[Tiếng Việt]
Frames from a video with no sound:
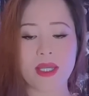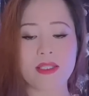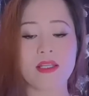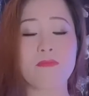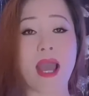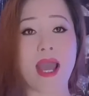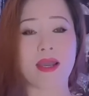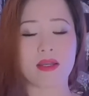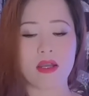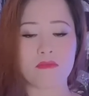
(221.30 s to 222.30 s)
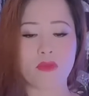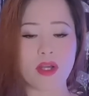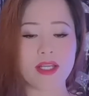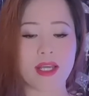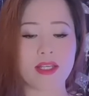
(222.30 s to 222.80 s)
Thứ ba, mỗi
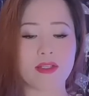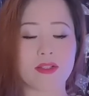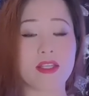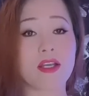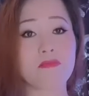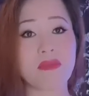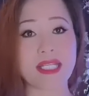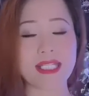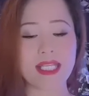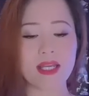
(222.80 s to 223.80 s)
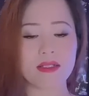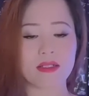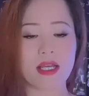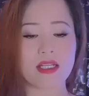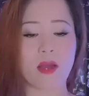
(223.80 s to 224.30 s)
khi thường dân bị chết,
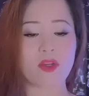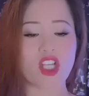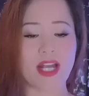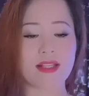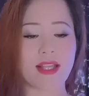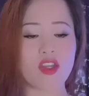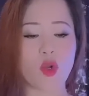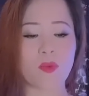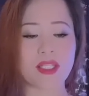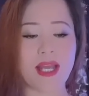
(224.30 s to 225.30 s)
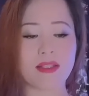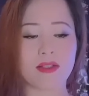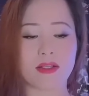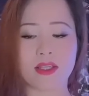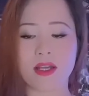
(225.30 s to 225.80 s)
Cộng sản sẽ dùng xác
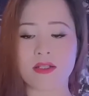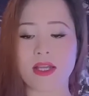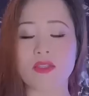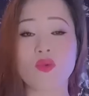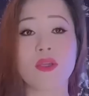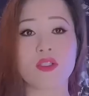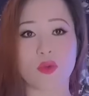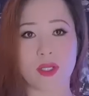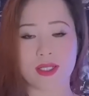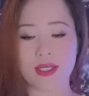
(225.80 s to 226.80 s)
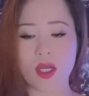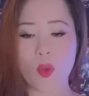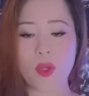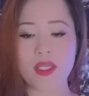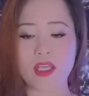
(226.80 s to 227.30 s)
thường dân để tuyên truyền,
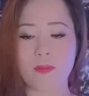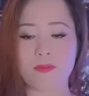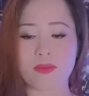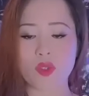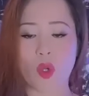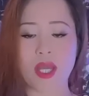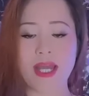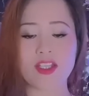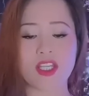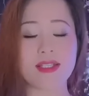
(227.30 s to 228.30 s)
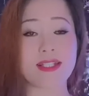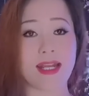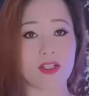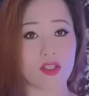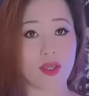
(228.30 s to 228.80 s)
quy chụp tội ác chiến
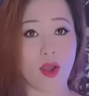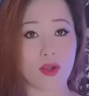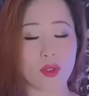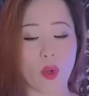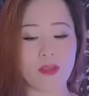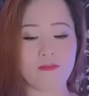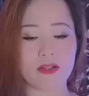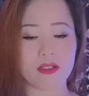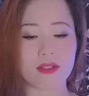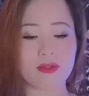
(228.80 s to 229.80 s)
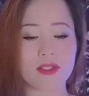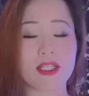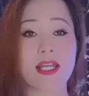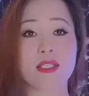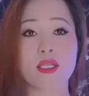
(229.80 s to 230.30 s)
tranh cho đối phương.
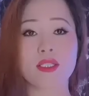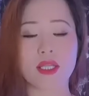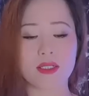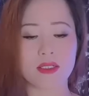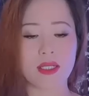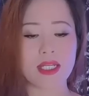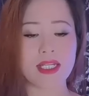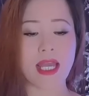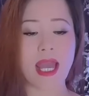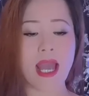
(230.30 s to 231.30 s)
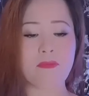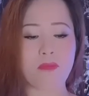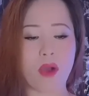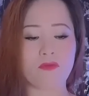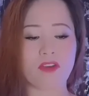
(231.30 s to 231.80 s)
Thứ tư, gây ác
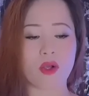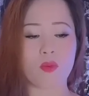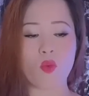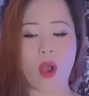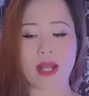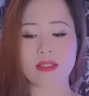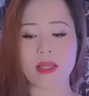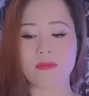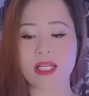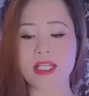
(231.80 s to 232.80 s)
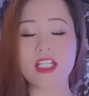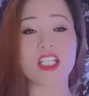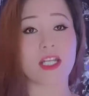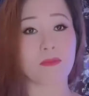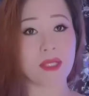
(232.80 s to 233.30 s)
mộng và khủng hoảng tâm lý
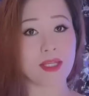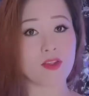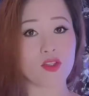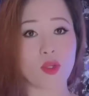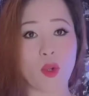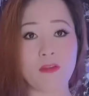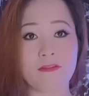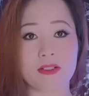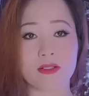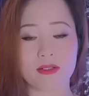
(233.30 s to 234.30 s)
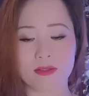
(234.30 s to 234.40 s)
triền miên cho đối phương.